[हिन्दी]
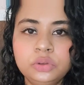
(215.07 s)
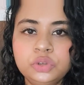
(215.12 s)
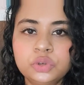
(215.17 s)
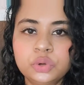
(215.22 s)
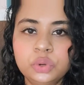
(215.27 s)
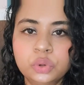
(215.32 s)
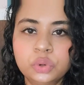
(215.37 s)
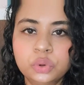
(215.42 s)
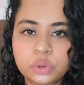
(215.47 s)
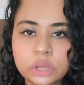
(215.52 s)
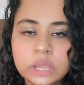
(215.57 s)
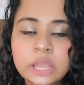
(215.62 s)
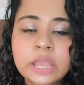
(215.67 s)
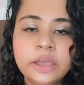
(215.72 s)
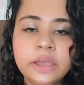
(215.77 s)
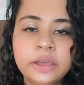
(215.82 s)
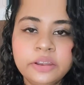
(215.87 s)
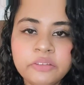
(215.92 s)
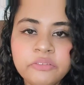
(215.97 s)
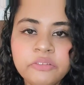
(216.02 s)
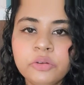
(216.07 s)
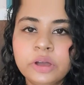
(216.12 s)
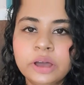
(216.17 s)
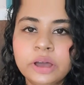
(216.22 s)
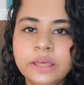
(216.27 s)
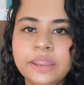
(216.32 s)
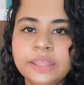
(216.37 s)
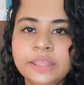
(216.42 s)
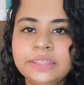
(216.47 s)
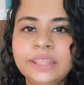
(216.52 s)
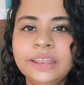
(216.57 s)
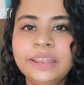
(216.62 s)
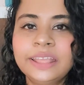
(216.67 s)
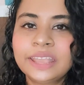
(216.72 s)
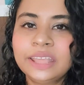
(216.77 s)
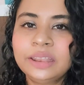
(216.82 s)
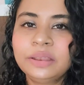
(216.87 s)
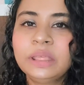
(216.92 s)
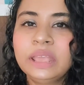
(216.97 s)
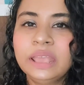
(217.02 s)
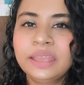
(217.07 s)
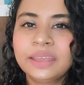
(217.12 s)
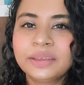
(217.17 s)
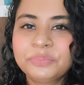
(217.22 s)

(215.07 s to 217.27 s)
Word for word: जो लोग रिव्यू कर रहे थे लेकिन